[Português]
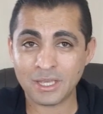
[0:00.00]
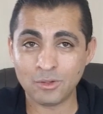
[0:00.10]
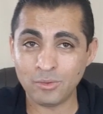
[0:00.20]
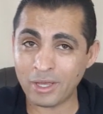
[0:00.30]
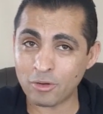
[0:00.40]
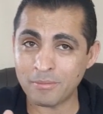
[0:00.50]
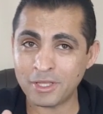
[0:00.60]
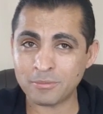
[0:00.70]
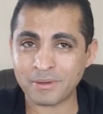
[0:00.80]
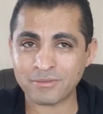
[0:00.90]
eu não
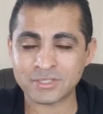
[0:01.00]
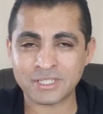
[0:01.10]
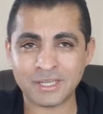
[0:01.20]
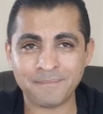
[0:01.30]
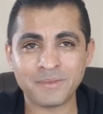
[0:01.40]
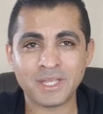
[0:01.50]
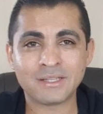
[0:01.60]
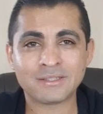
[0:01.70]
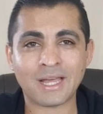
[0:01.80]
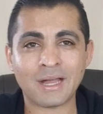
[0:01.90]
recomendo para você
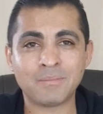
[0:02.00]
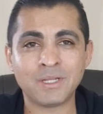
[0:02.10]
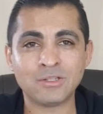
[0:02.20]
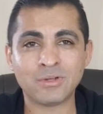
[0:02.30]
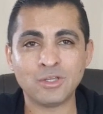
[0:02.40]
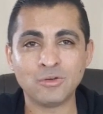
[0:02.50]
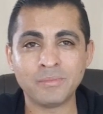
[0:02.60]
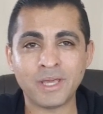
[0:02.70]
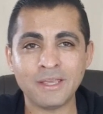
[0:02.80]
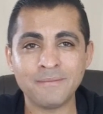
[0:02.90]
estar tá abrindo aí um
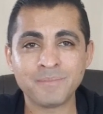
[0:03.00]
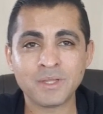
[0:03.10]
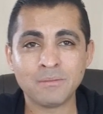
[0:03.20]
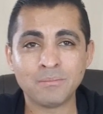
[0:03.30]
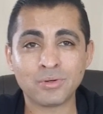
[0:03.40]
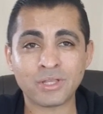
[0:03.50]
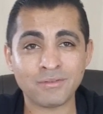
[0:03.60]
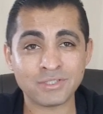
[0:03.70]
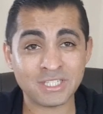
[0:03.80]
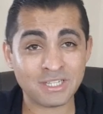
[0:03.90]
MEI, porque
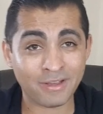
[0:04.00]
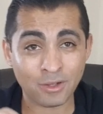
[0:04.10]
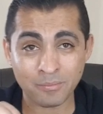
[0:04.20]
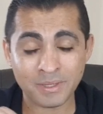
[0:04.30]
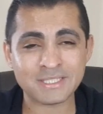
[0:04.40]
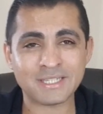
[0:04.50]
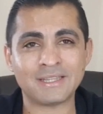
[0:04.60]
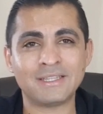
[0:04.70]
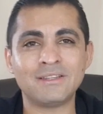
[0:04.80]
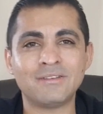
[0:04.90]
você já vai começar
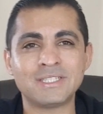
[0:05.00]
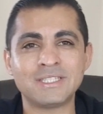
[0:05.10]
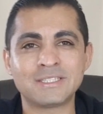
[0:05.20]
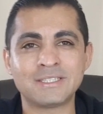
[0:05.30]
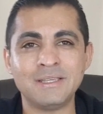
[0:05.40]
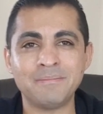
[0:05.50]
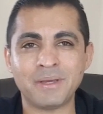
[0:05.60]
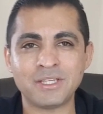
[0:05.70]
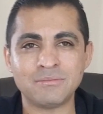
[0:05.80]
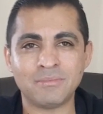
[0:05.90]
a atender esses
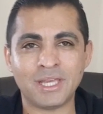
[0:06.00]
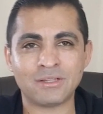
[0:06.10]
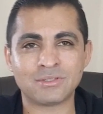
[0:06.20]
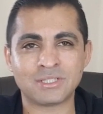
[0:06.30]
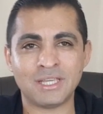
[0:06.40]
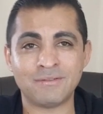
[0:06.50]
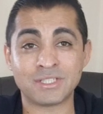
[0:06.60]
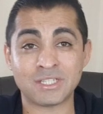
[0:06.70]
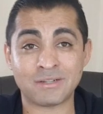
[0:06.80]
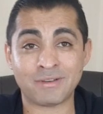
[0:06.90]
impedimentos aí,
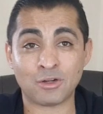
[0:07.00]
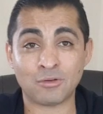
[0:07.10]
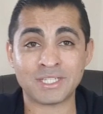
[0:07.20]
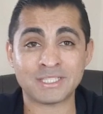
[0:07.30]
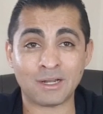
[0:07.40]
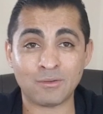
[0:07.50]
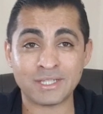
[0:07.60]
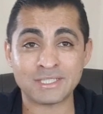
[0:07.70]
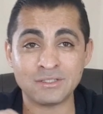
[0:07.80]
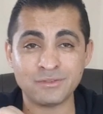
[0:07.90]
você já vai começar com
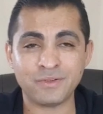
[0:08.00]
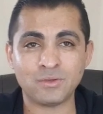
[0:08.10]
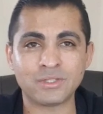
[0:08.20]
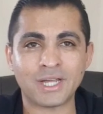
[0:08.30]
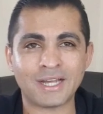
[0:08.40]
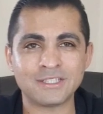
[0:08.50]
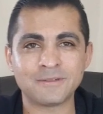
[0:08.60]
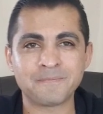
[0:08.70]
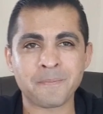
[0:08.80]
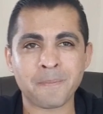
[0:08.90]
essa dificuldade